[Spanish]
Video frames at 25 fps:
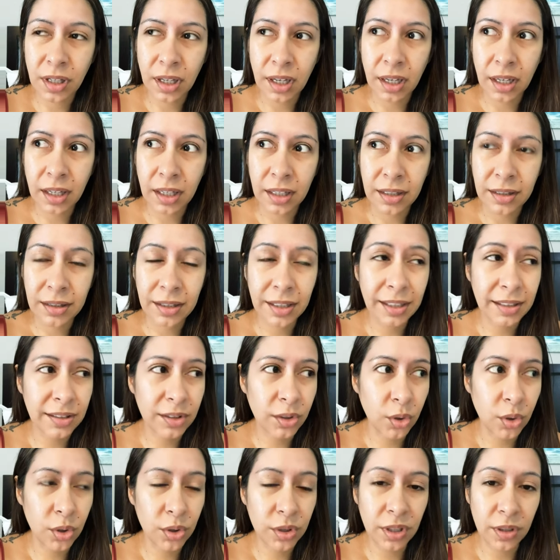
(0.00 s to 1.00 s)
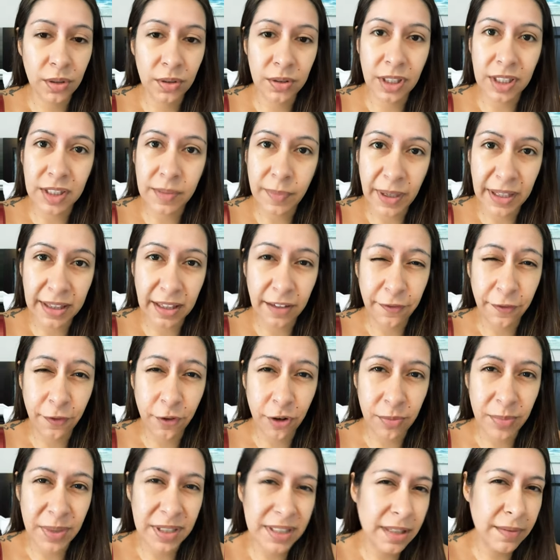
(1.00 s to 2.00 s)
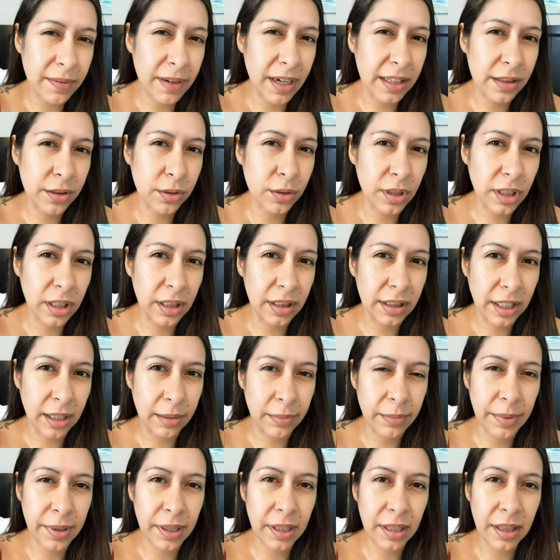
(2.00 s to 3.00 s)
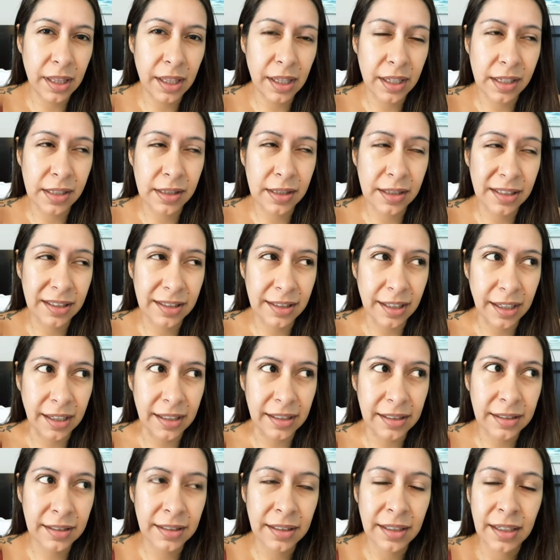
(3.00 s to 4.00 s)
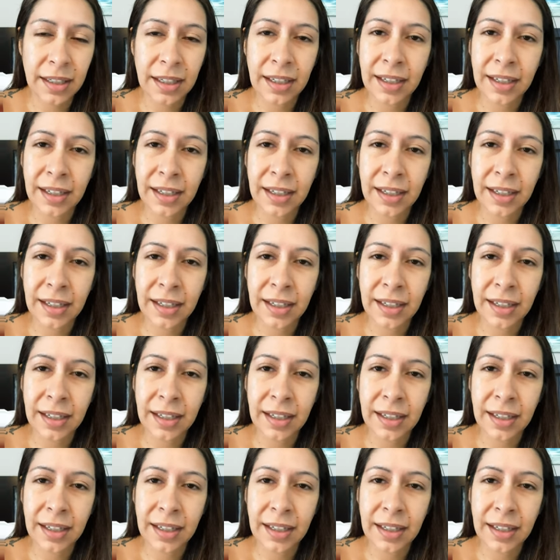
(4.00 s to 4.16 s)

en TikTok y en otras plataformas hablando del tema de Titán.